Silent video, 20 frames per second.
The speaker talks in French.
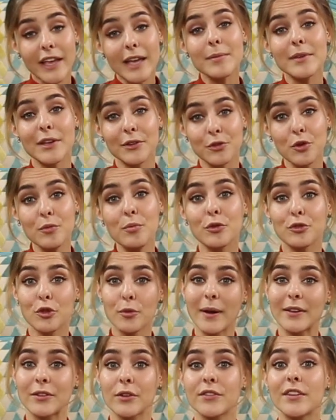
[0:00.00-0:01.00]
très bientôt pour te
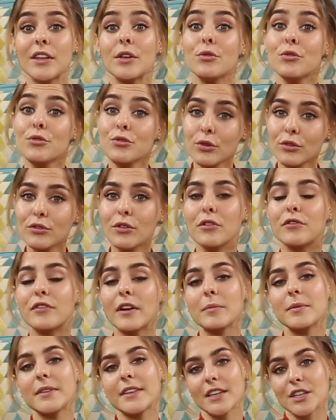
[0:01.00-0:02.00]
présenter une autre
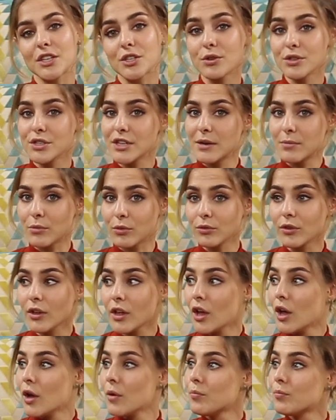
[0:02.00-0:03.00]
femme qui a changé le monde.
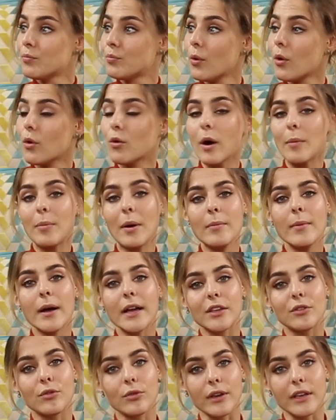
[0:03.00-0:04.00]
Pourquoi pas
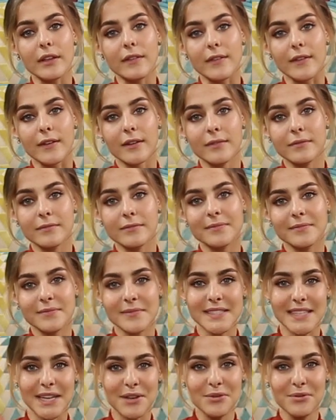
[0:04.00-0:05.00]
Marie Curie, tiens.
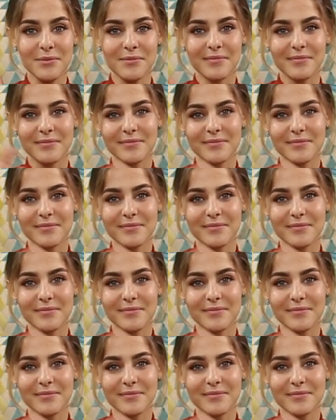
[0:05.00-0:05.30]
Salut